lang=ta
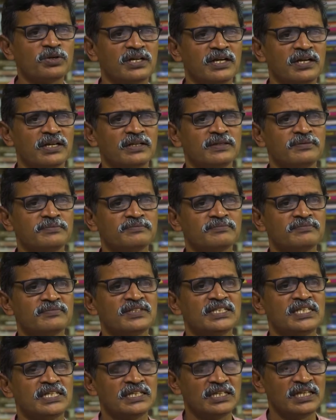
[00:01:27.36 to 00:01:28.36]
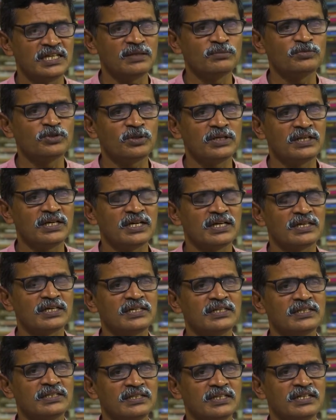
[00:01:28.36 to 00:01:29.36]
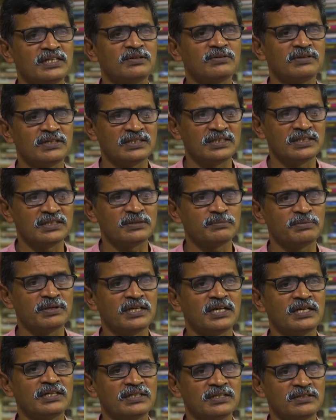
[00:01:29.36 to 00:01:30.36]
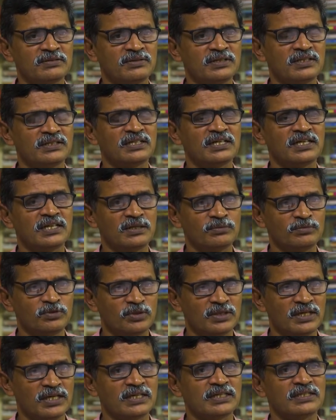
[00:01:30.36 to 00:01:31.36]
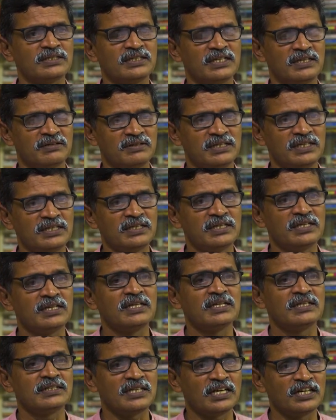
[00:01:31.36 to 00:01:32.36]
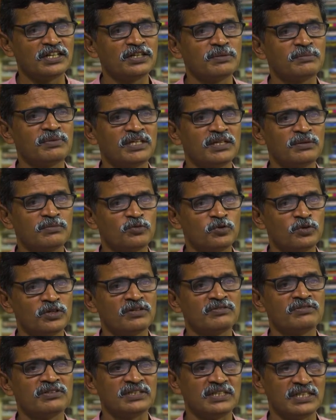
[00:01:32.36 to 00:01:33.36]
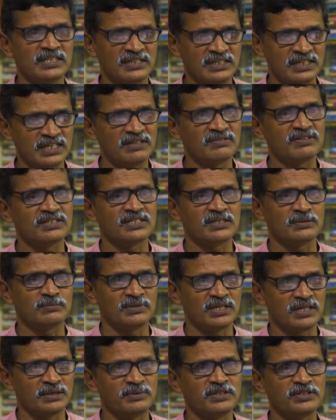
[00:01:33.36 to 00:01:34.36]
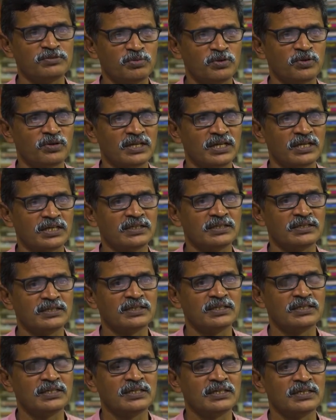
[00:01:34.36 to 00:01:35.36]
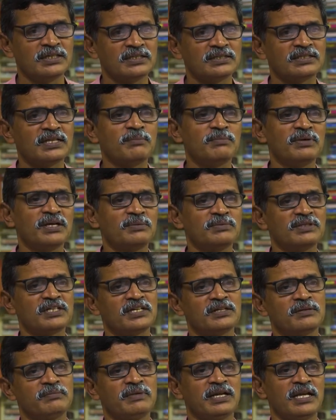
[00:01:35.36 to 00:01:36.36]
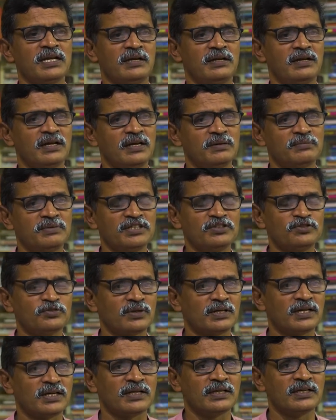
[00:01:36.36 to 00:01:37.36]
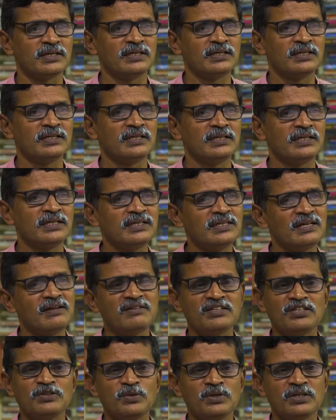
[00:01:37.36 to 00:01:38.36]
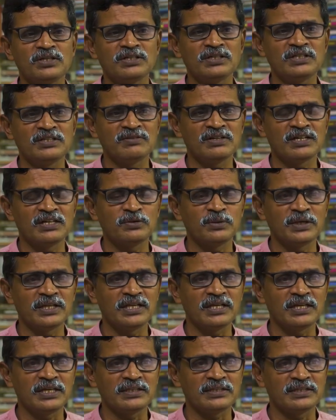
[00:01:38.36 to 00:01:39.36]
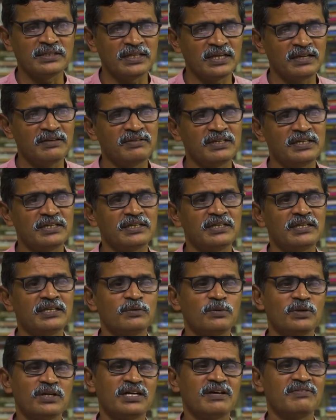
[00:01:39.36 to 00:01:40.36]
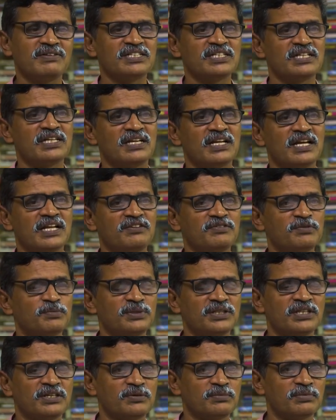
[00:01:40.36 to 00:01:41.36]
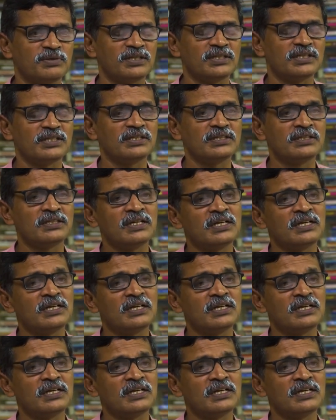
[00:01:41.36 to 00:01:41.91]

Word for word: ஓட்டுறாங்க இளம் தொழிலாளர்கள் இந்த நிறுவனத்திற்கு பன்னாட்டு நிறுவனத்திற்கு இளம் தொழிலாளர்கள் தேவை தங்குமிடம் உணவு இலவசம் அப்படின்னு போடுறாங்க சம்பளம் இதற்கு மேல் அப்படின்னு சொல்கிறாங்க இதெல்லாம் வந்து ஒரு இவங்களுடைய தேவைக்கு ஒரு கவர்ச்சிகர அறிவிப்பு தேவைப்படுது